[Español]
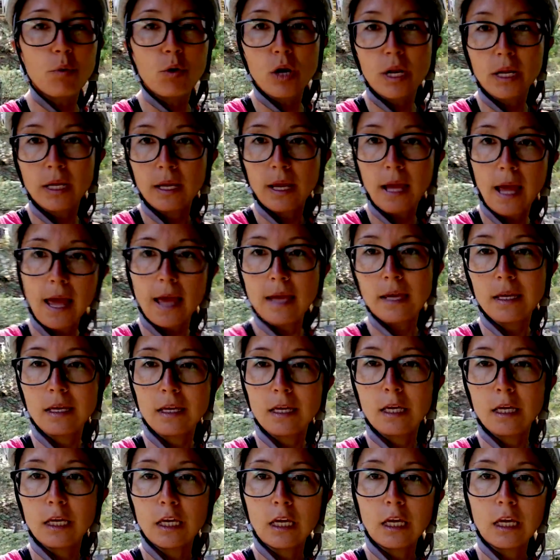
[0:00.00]
pone que
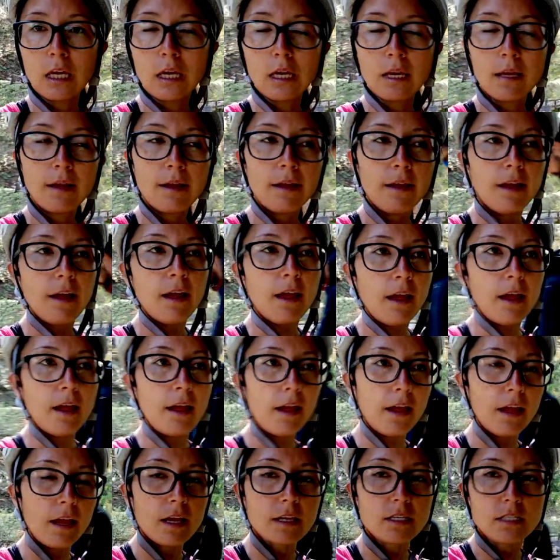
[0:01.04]
hay
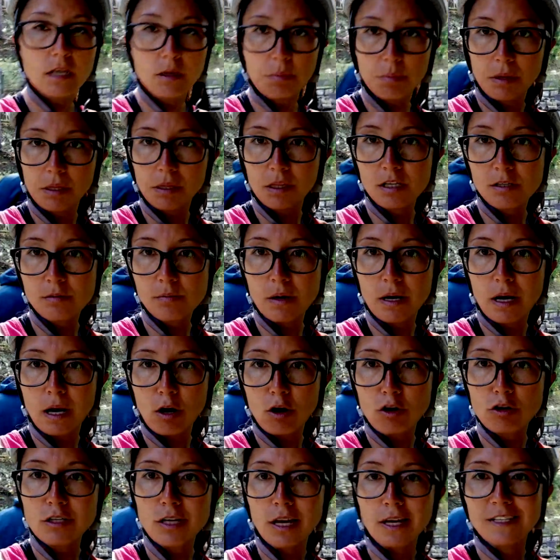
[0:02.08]
eh, serpientes
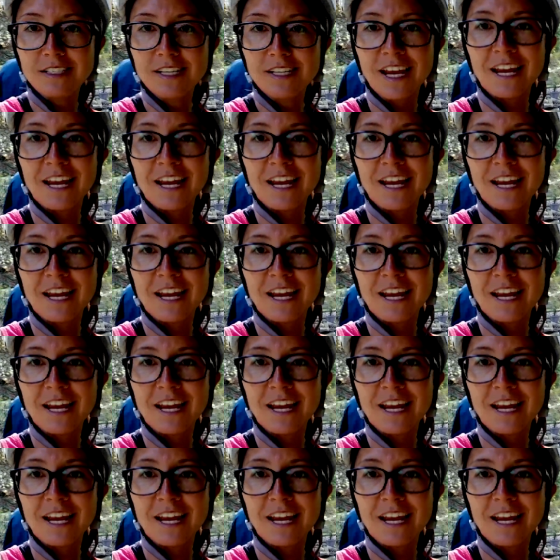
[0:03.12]
venenosas,